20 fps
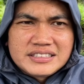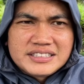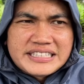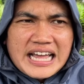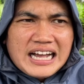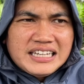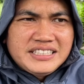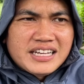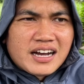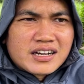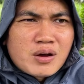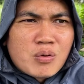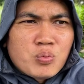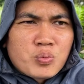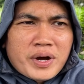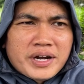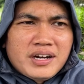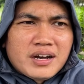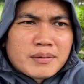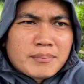sáng giờ không
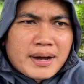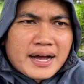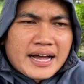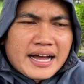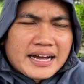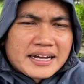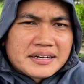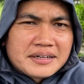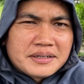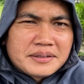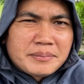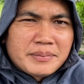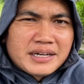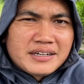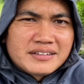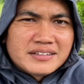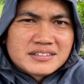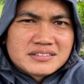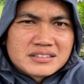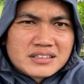quay được bà hàng ờ,
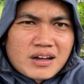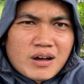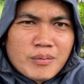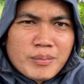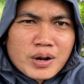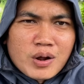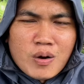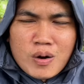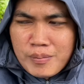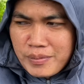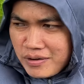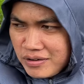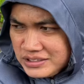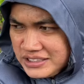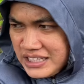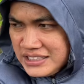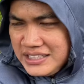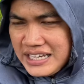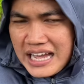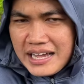mình tội mình ngồi mình
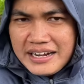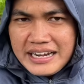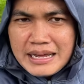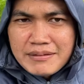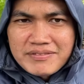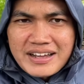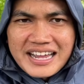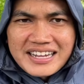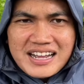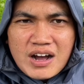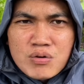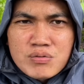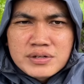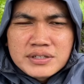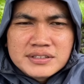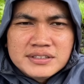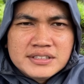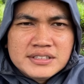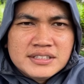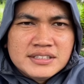chia sẻ anh em vài câu
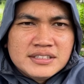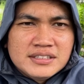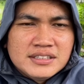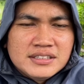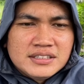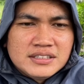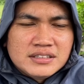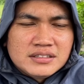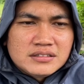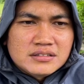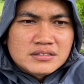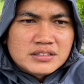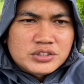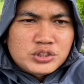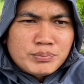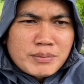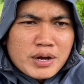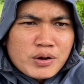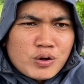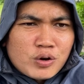
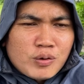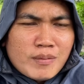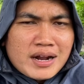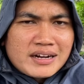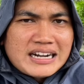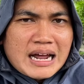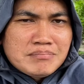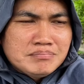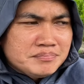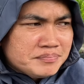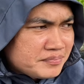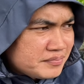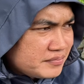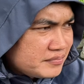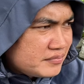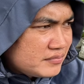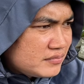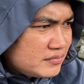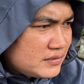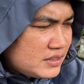các bà con các bác nắm
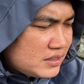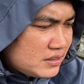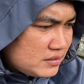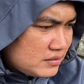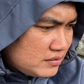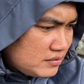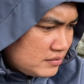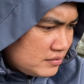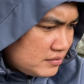à.